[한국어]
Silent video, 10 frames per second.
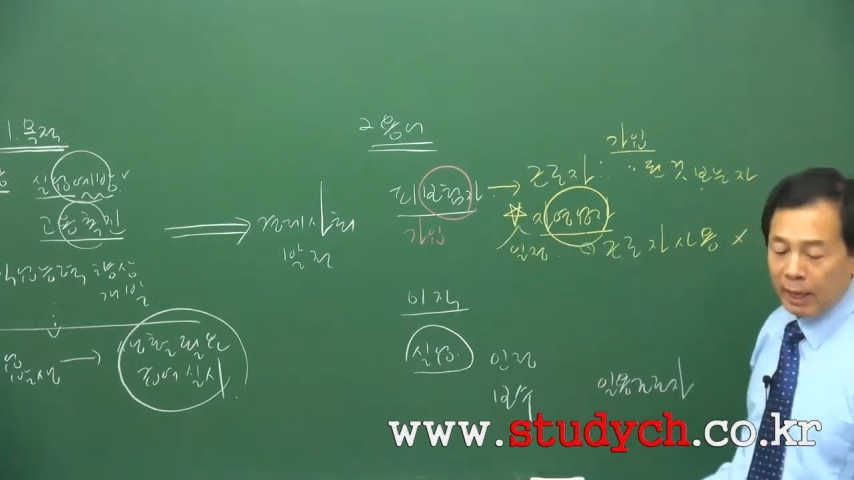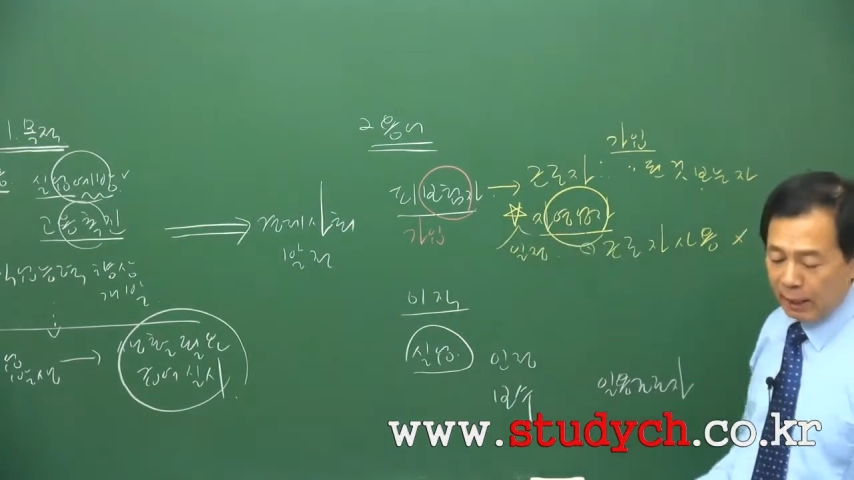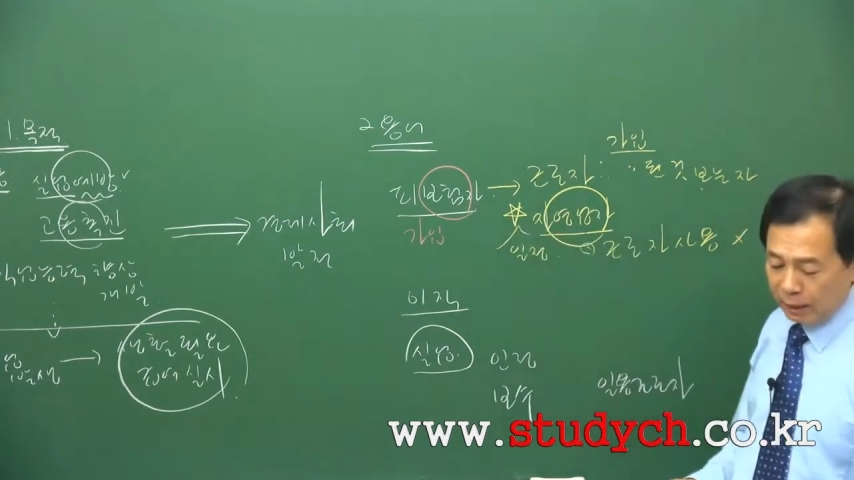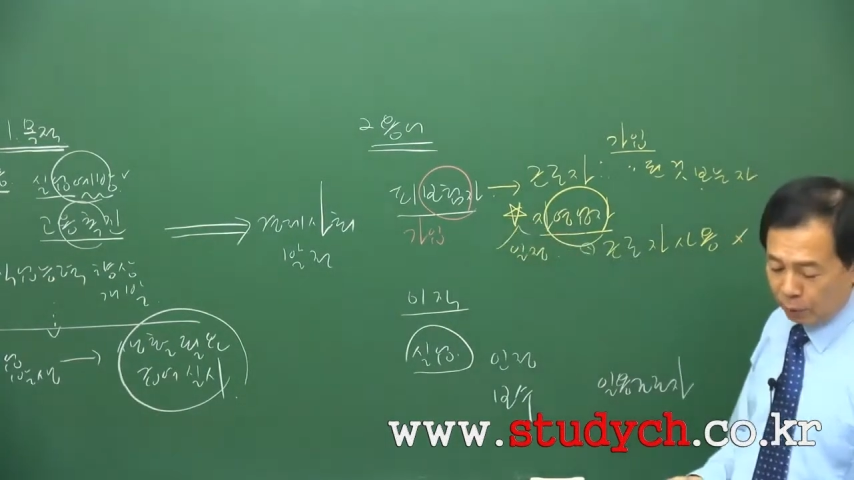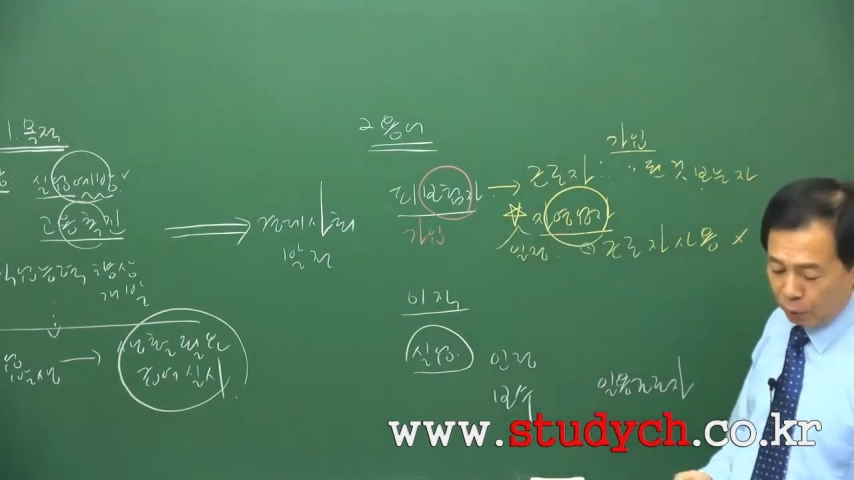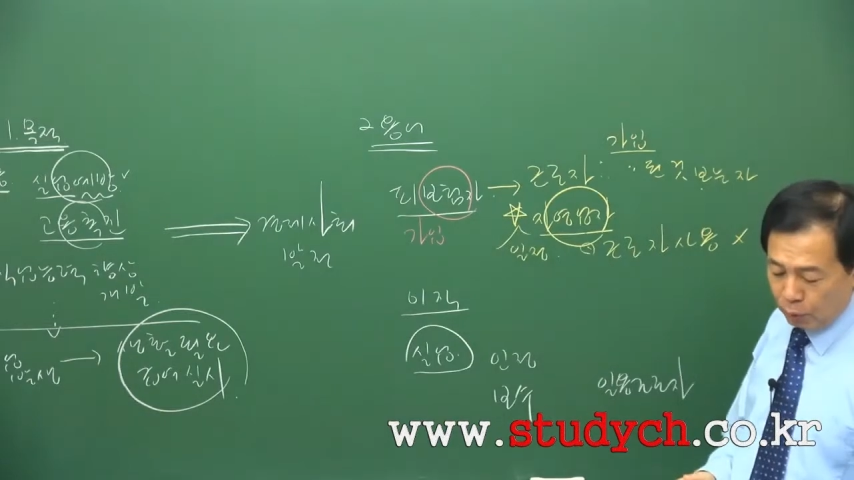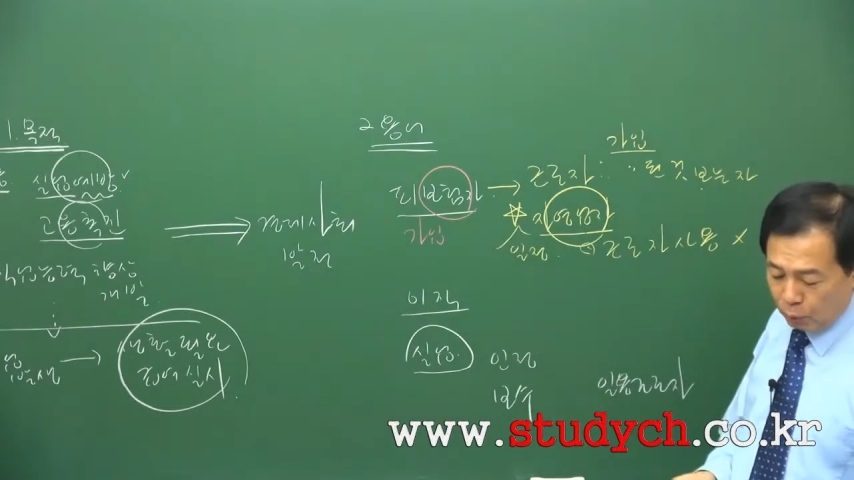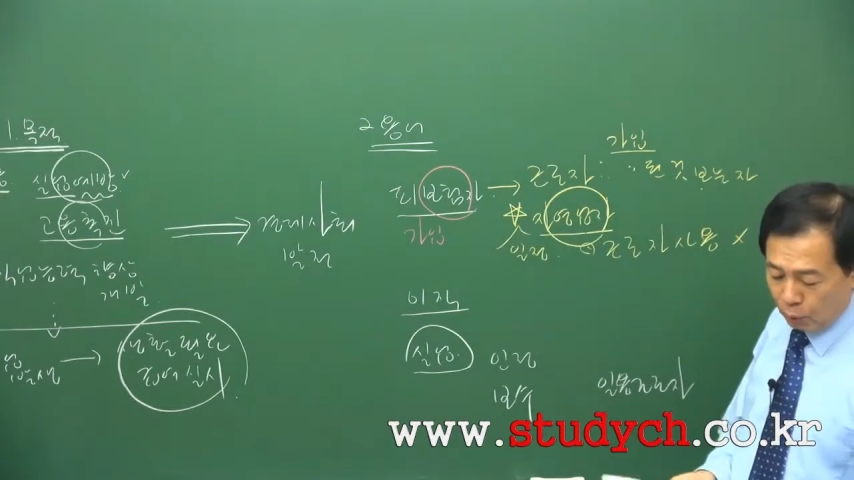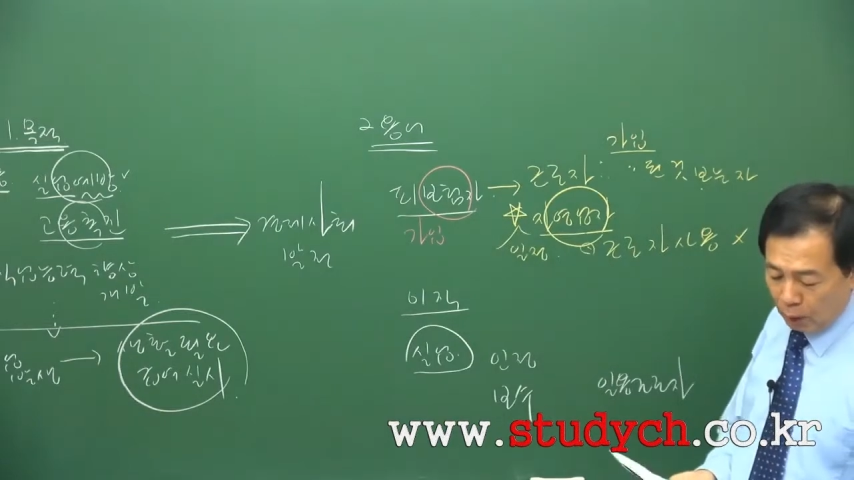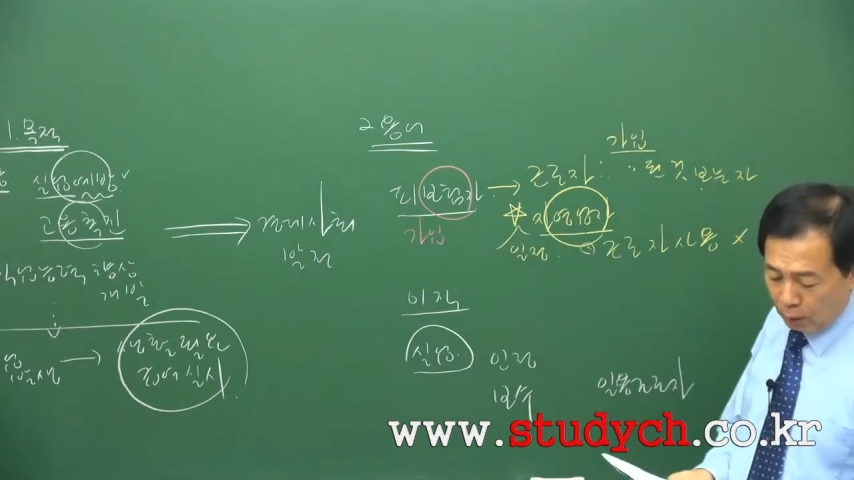해당되고요.
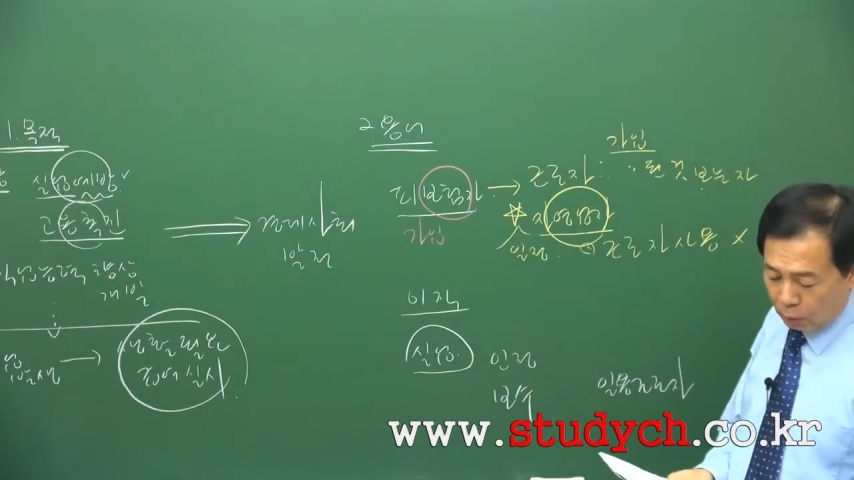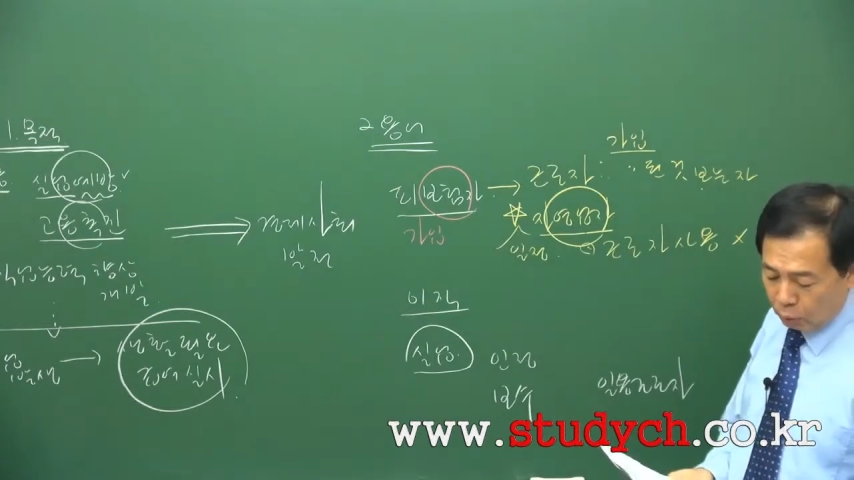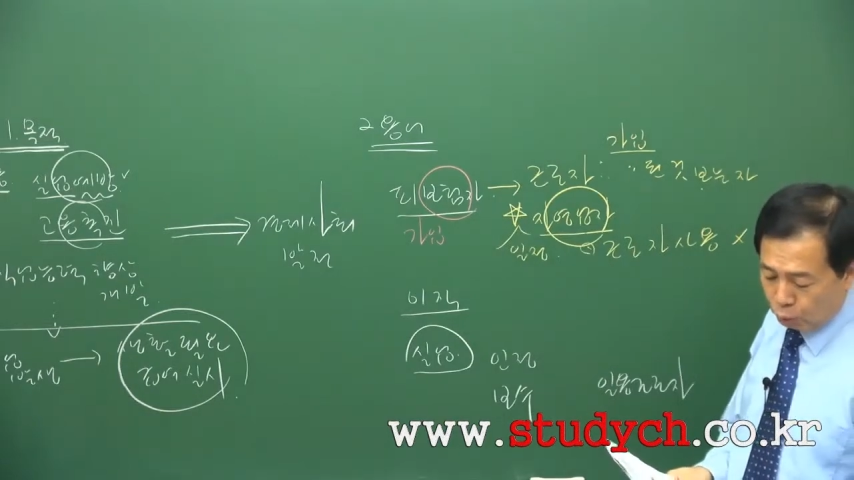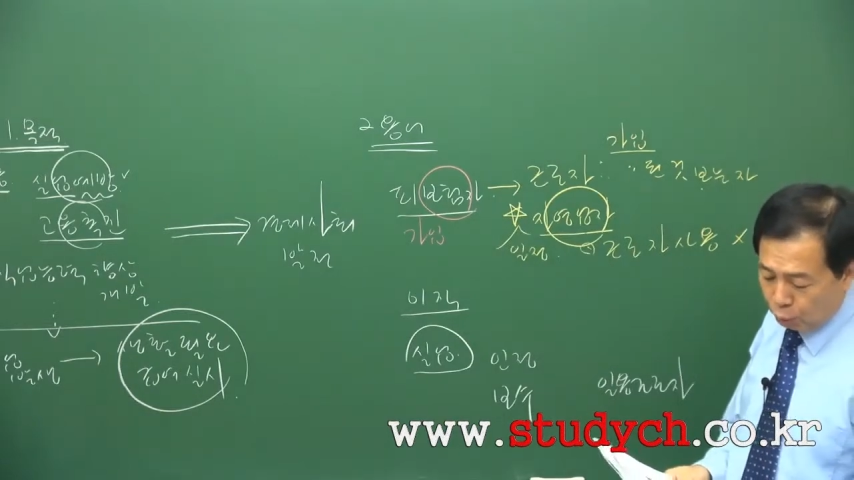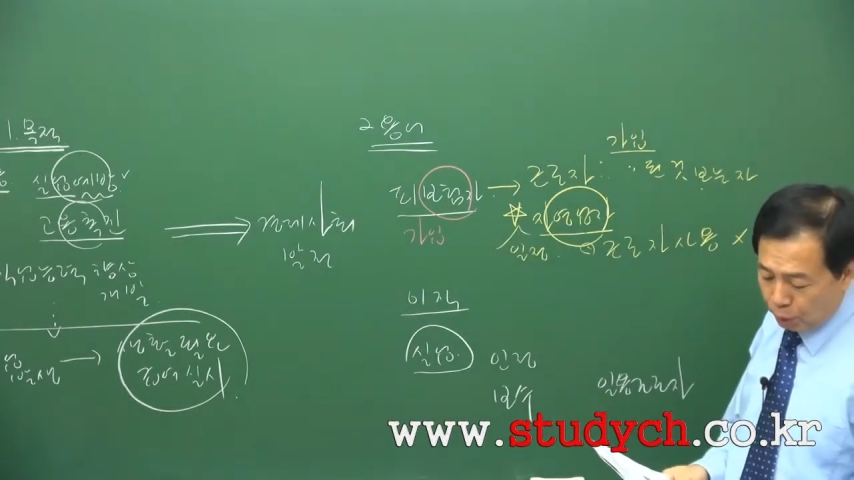그리고 그 두